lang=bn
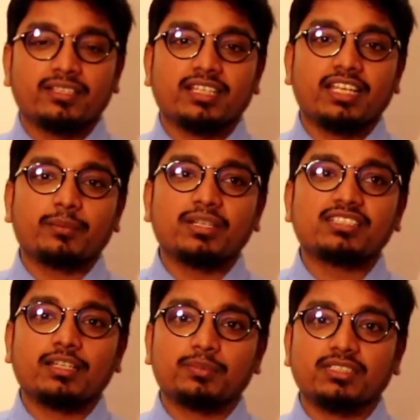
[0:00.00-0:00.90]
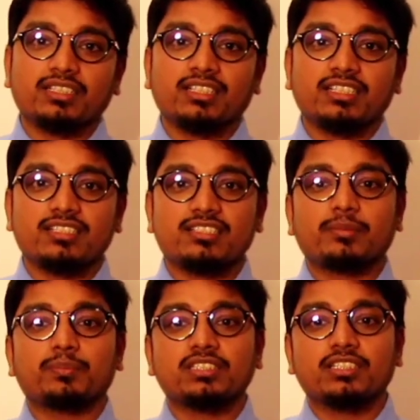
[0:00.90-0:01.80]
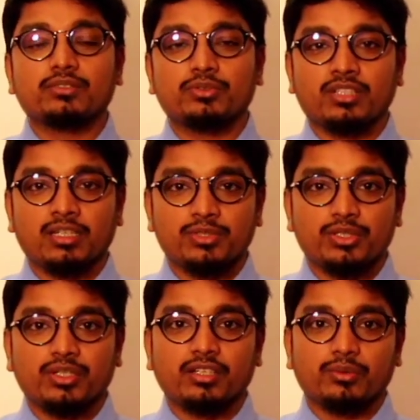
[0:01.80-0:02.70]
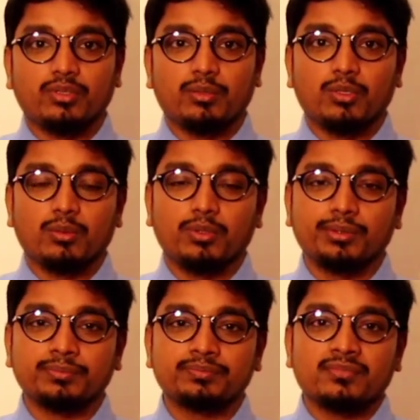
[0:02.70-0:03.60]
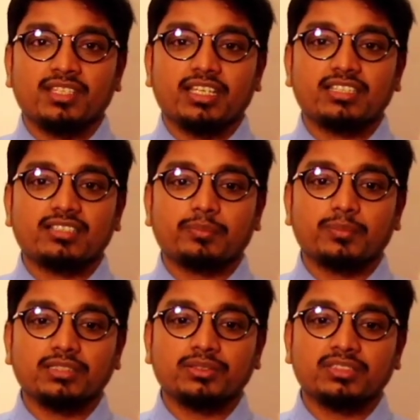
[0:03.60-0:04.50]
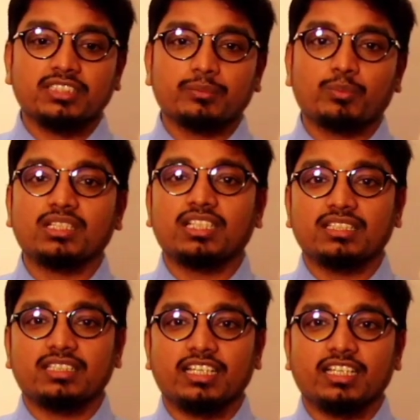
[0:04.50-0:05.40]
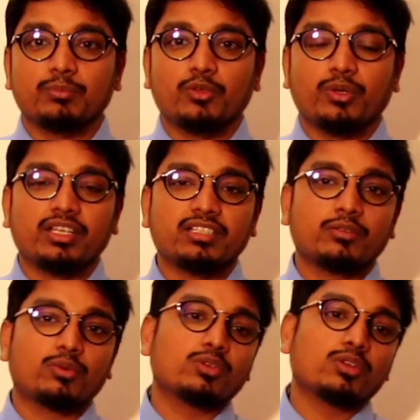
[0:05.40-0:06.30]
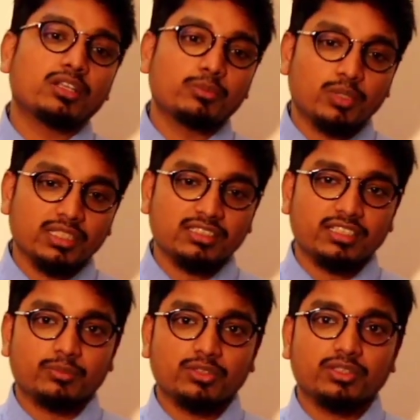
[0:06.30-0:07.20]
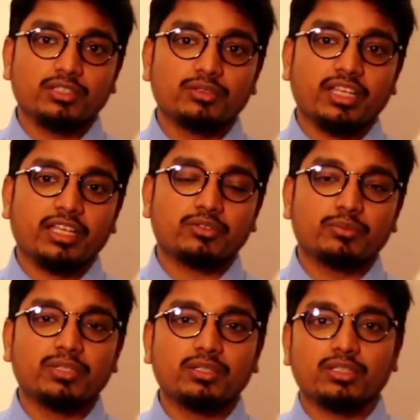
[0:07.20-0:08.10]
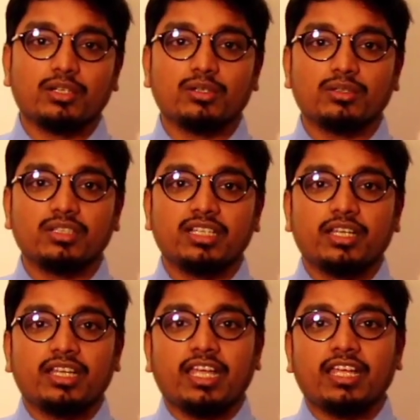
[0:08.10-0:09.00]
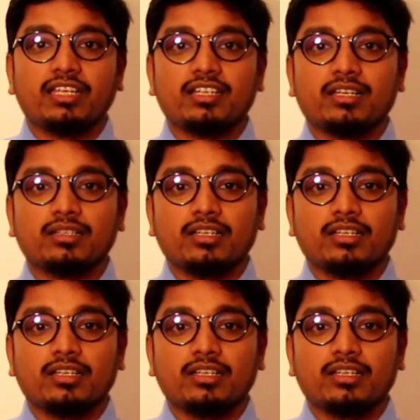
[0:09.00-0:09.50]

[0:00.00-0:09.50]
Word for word: তাই আমি আজকে আপনাদেরকে স্টাফ মাছের টোটাল বিষয়টা খুলে বলবো স্টাফ মাছ হচ্ছে বদান তেকিম কয়েকটা অন্যান্য বোয়াতের মতো কিন্তু একটু ভিন্নতা হলো এটার